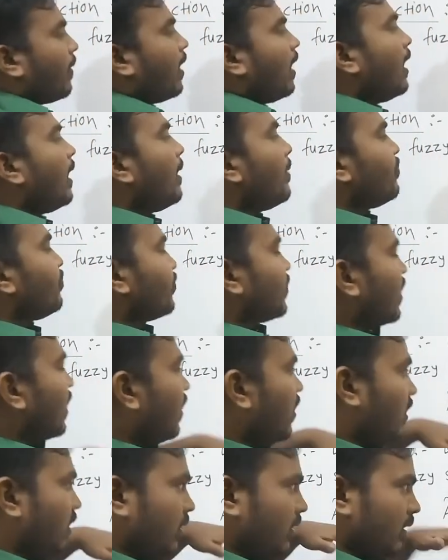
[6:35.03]
आपका
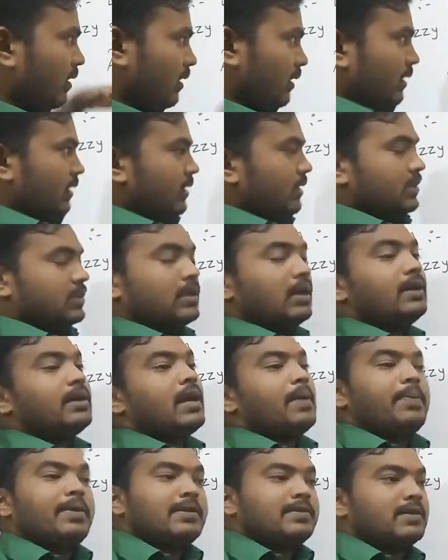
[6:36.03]
आ, इसका
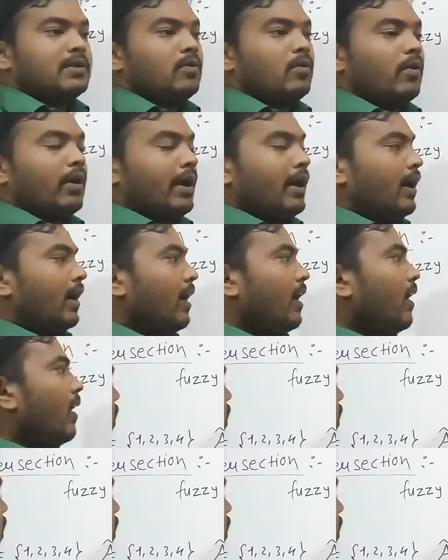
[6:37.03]
डेफिनेशन हो गया